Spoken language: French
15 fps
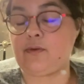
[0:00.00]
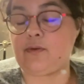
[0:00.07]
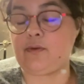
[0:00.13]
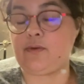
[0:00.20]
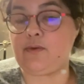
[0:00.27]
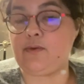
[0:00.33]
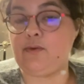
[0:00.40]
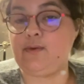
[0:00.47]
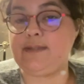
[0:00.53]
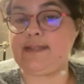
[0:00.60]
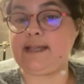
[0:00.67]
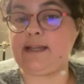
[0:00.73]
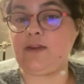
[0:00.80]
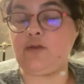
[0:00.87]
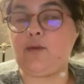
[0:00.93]
une série
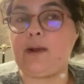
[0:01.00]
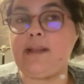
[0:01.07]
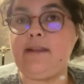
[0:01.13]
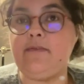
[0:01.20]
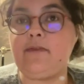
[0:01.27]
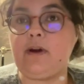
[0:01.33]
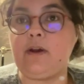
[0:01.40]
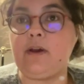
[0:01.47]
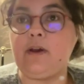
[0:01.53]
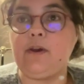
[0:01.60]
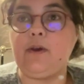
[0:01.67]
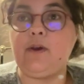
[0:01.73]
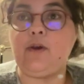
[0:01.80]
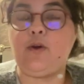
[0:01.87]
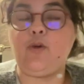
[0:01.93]
de trois livres
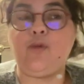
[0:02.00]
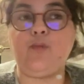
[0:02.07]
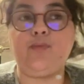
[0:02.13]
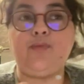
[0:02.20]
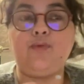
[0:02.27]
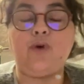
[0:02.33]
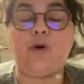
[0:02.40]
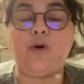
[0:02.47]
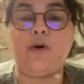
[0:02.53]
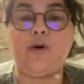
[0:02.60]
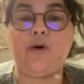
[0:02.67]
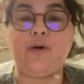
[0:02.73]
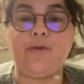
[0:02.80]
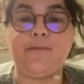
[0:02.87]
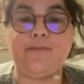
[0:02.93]
pour, euh,